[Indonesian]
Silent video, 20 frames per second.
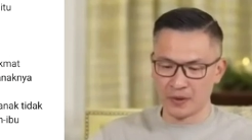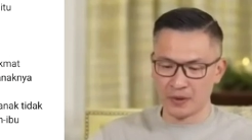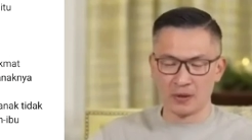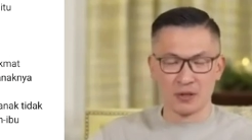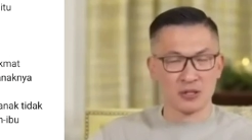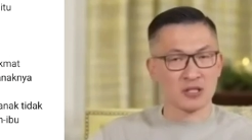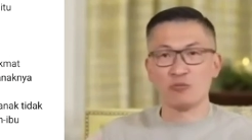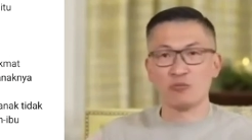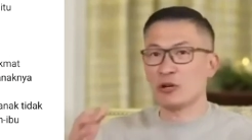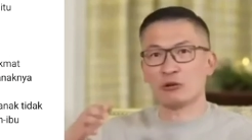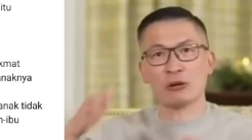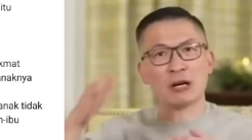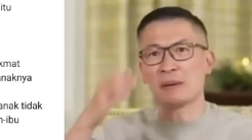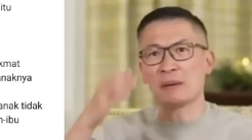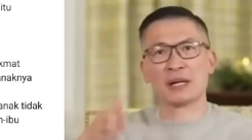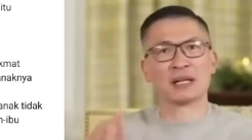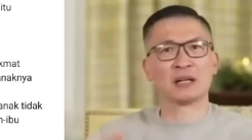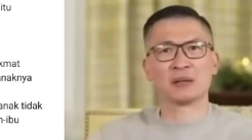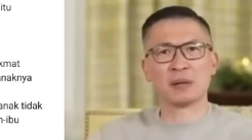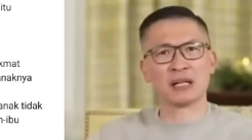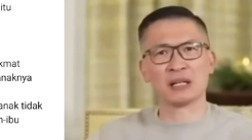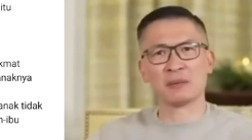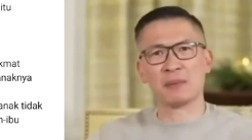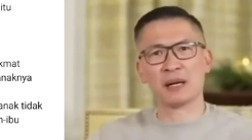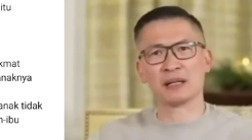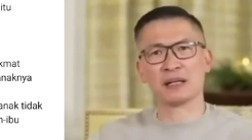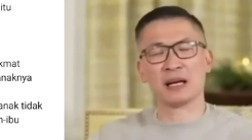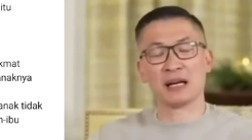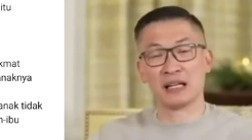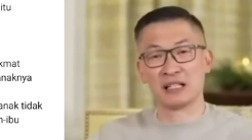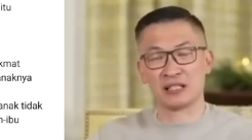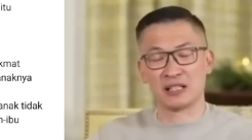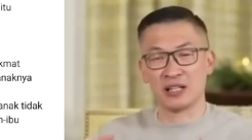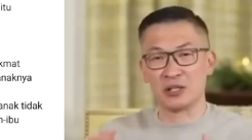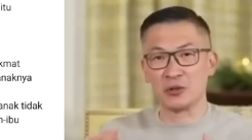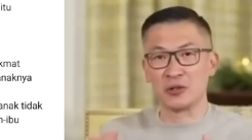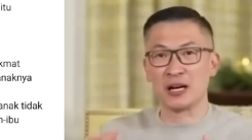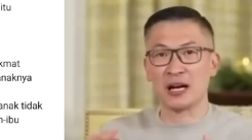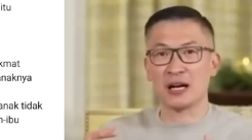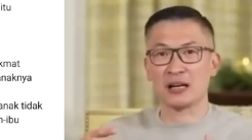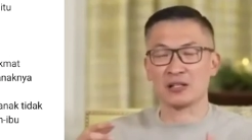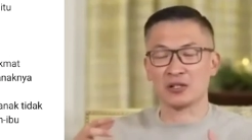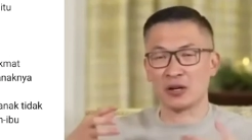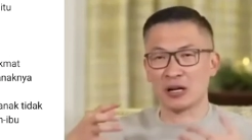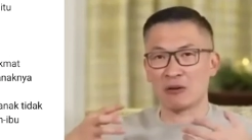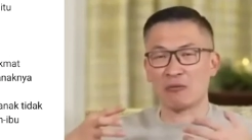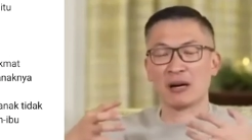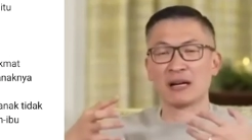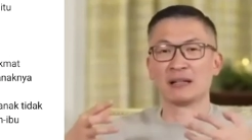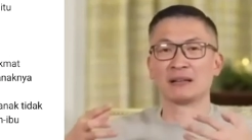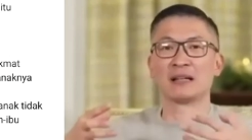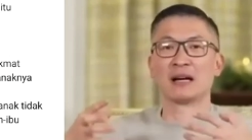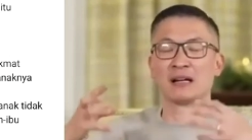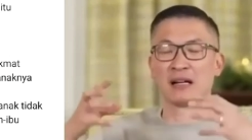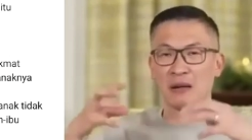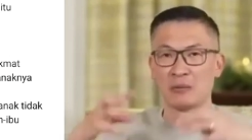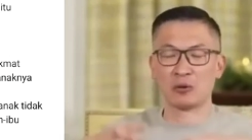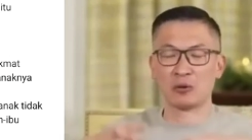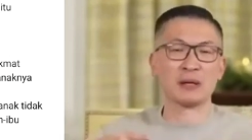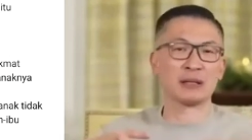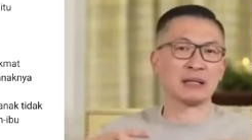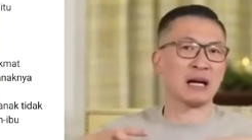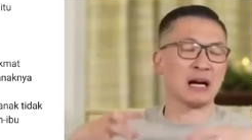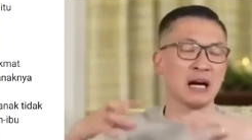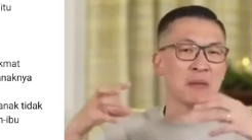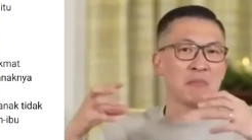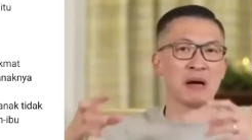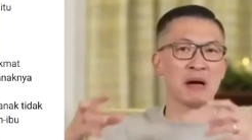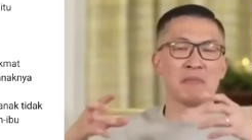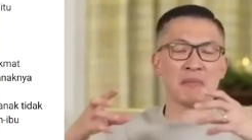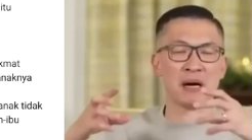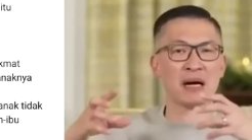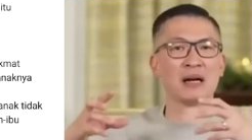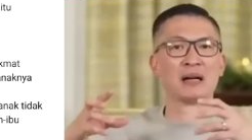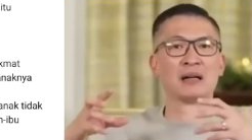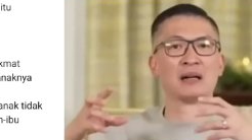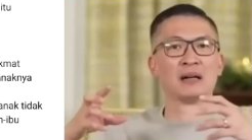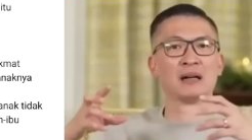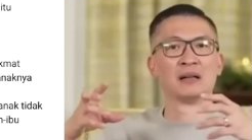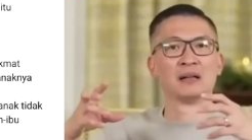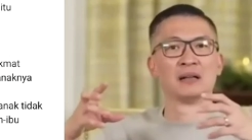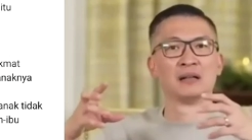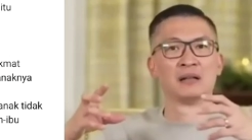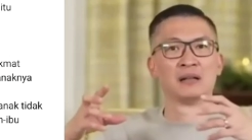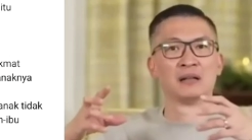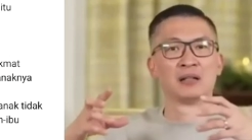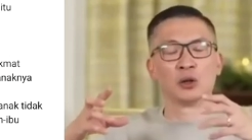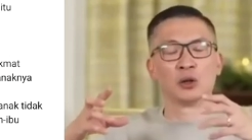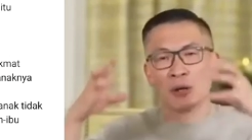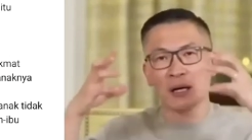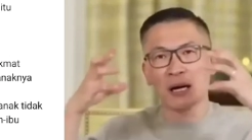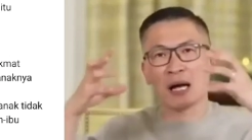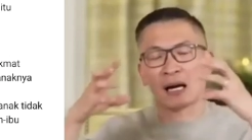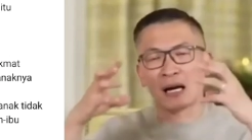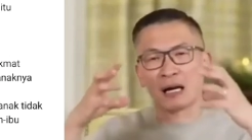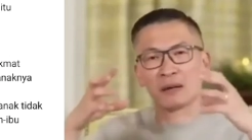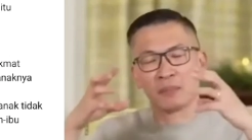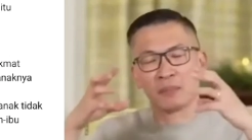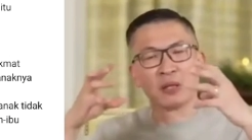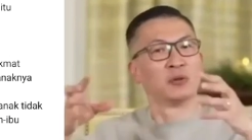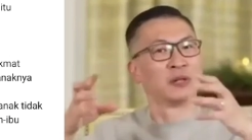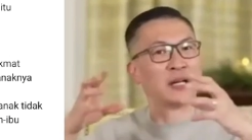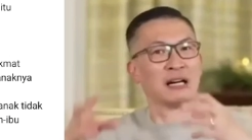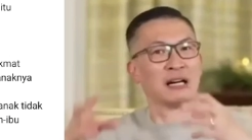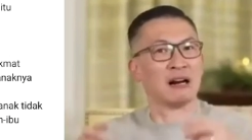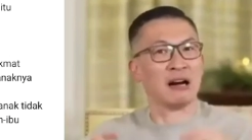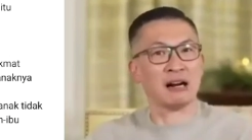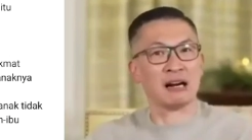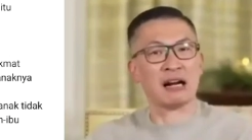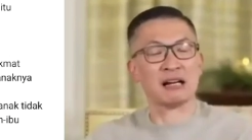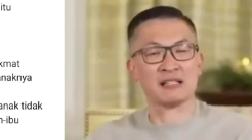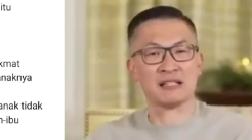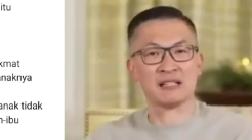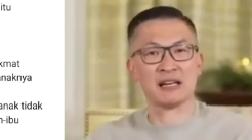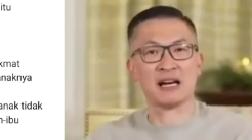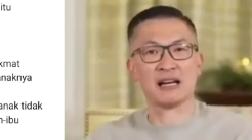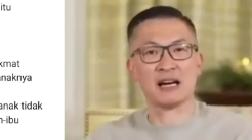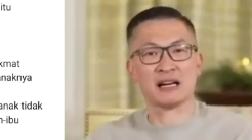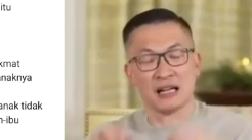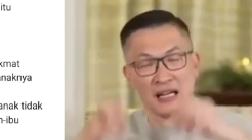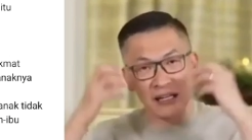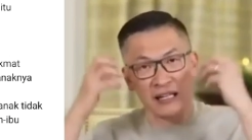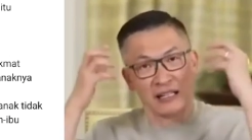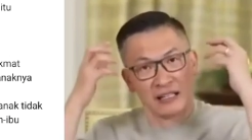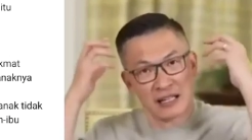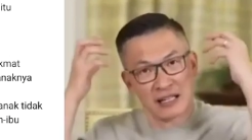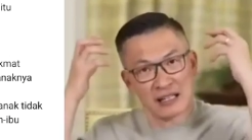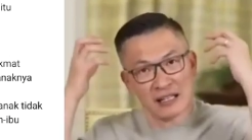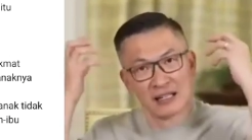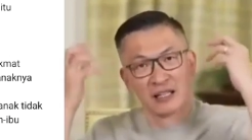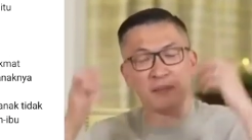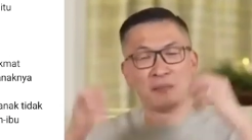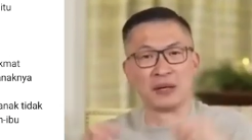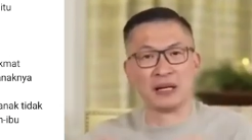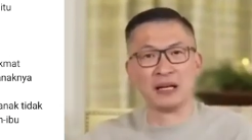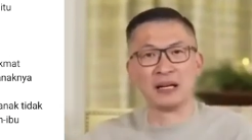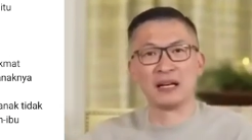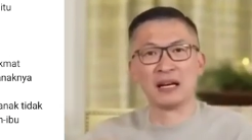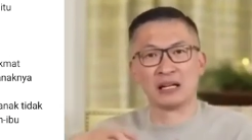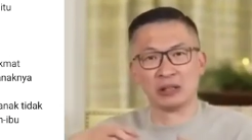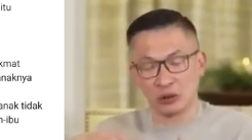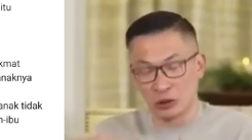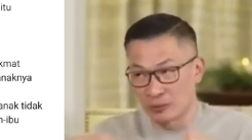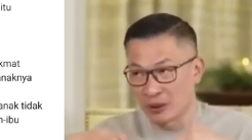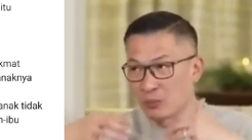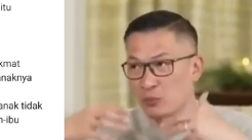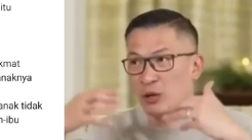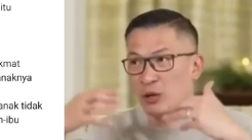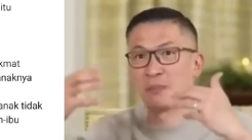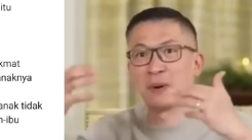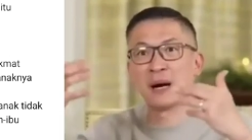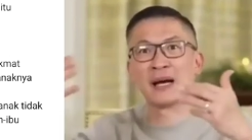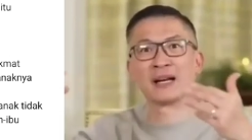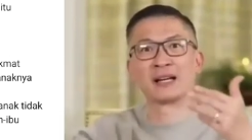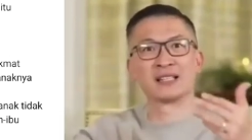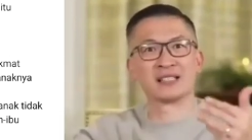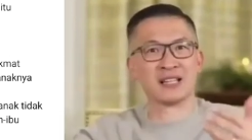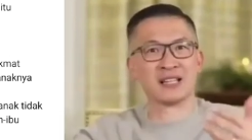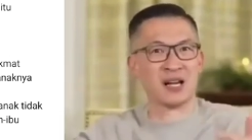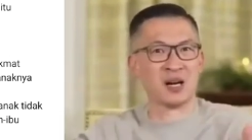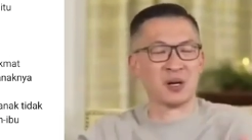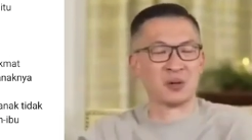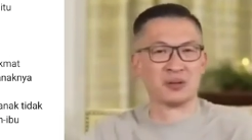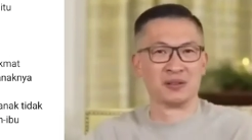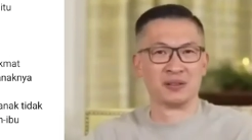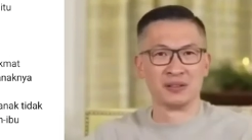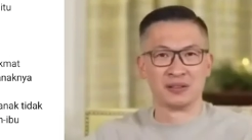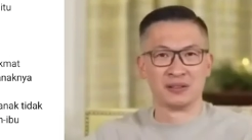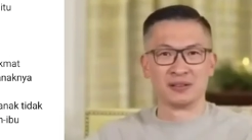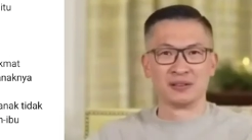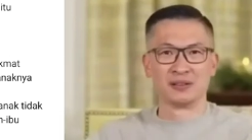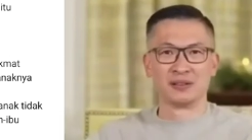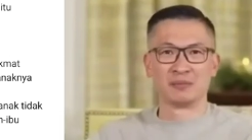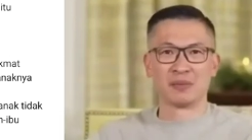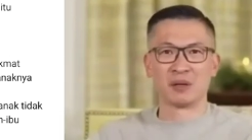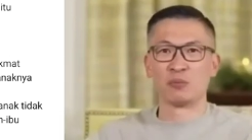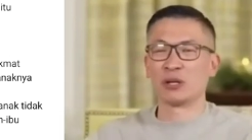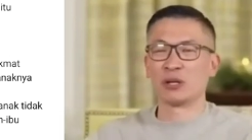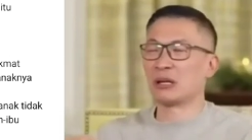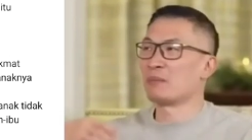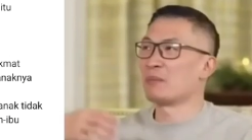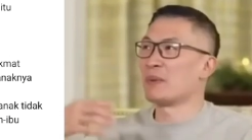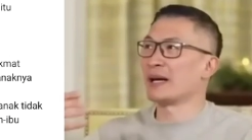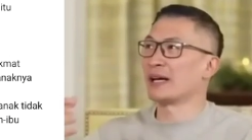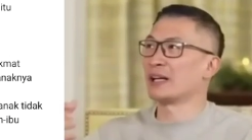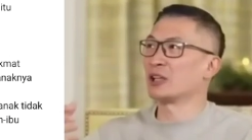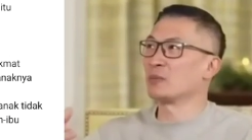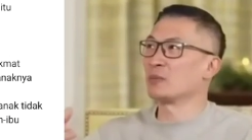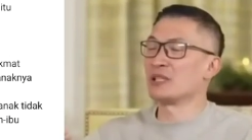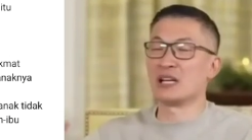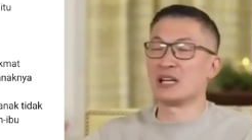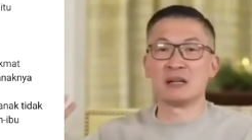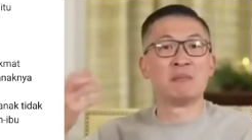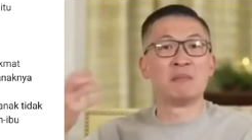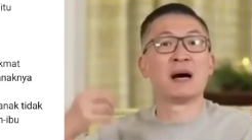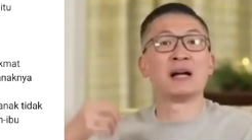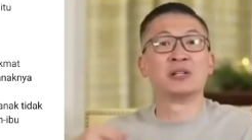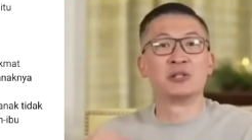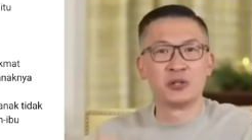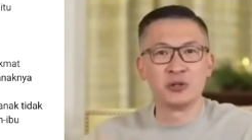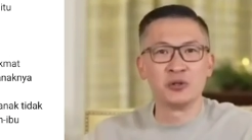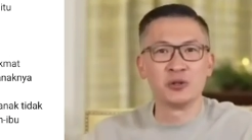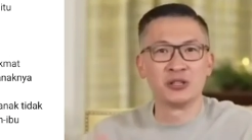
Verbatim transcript: Semua itu kan udah pada tempatnya. Istri juga, seorang wanita dalam rumah tangga, mama. Tuhan akan penuhkan dengan kasih sayang dan ide-ide brilian untuk berbuat baik selalu. Perbuatan baik itu menjadi baju